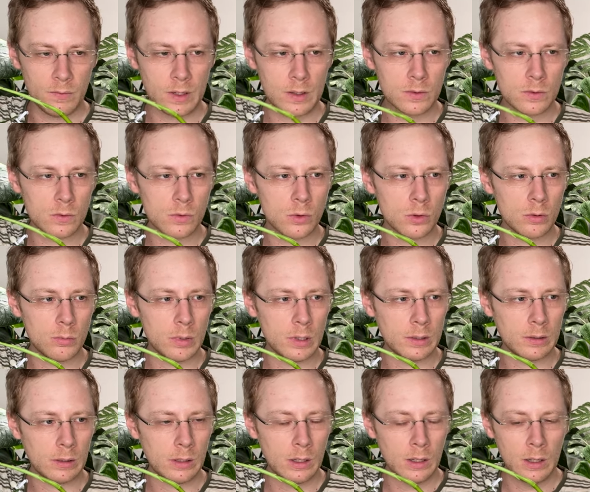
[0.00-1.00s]

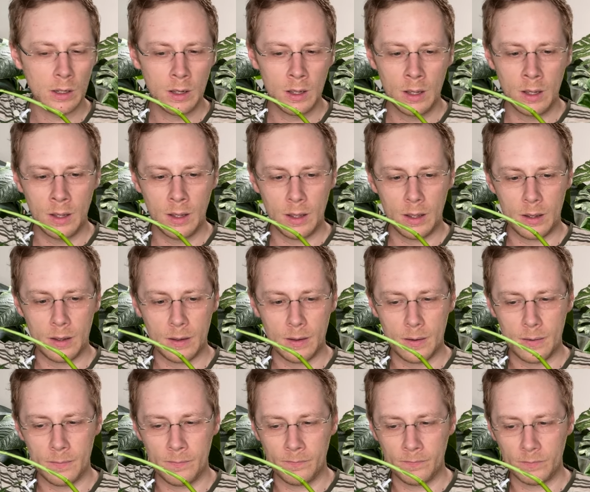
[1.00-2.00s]
wegzuschimmeln.
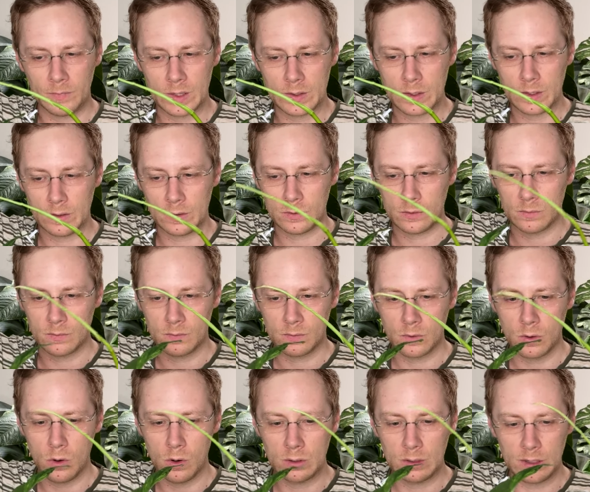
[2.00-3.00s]
Ähm, das heißt,
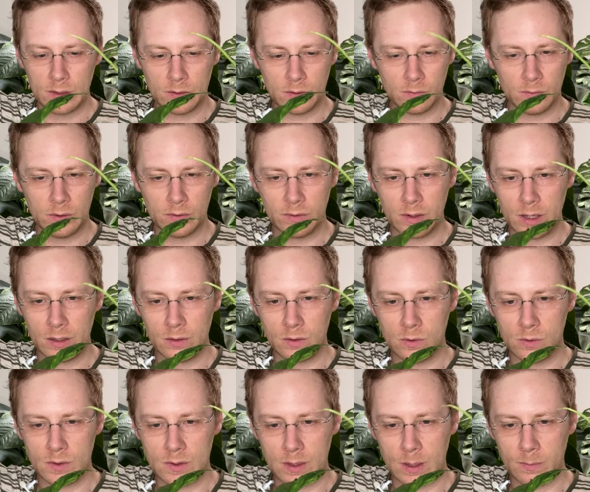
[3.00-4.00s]
kocht das irgendwie vielleicht
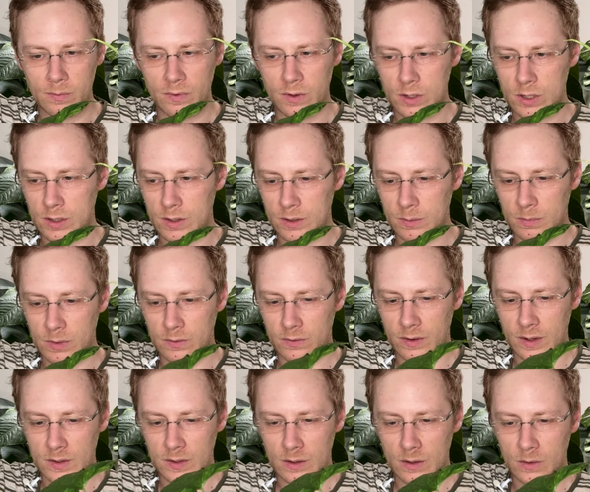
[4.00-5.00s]
kurz ab, wascht das mit
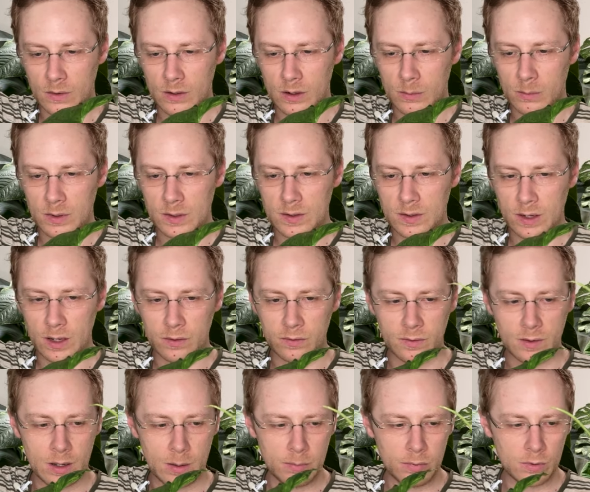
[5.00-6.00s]
Wasser oder mit
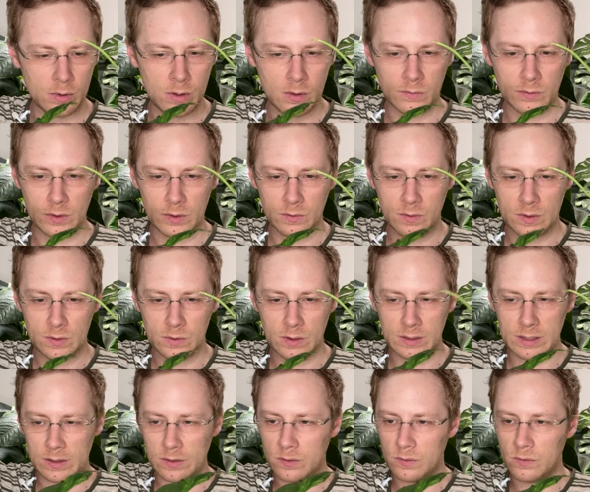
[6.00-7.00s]
Seife ab oder irgendwie sowas oder
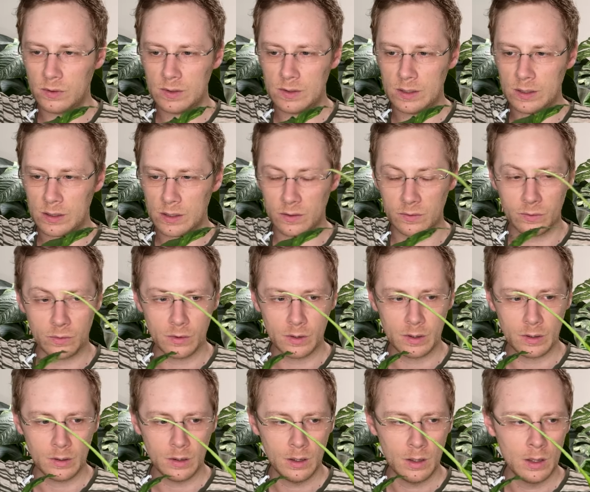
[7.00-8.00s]
desinfiziert das
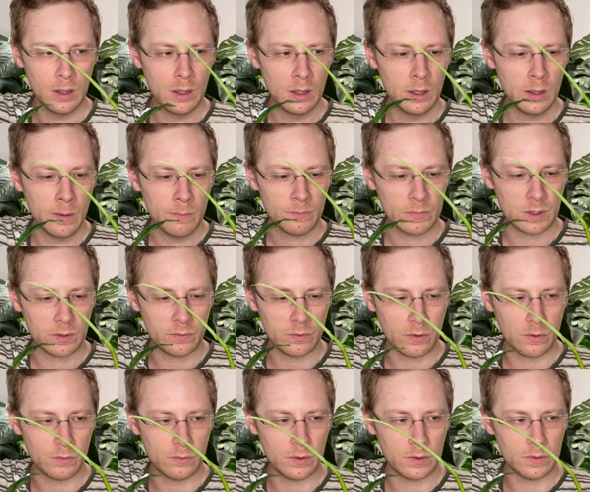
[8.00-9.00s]
vorher. Das
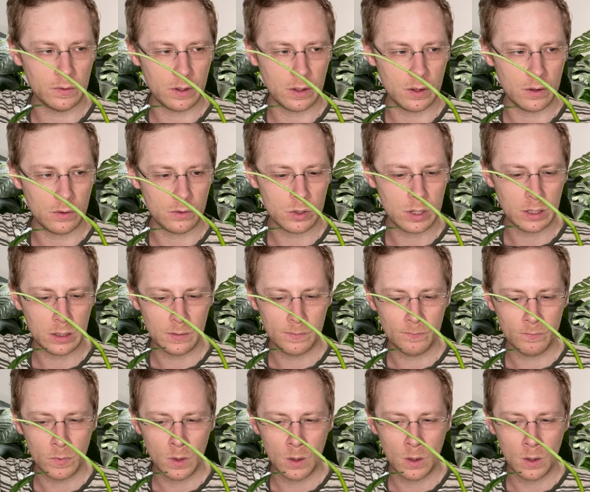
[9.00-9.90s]
wäre irgendwie sehr schick.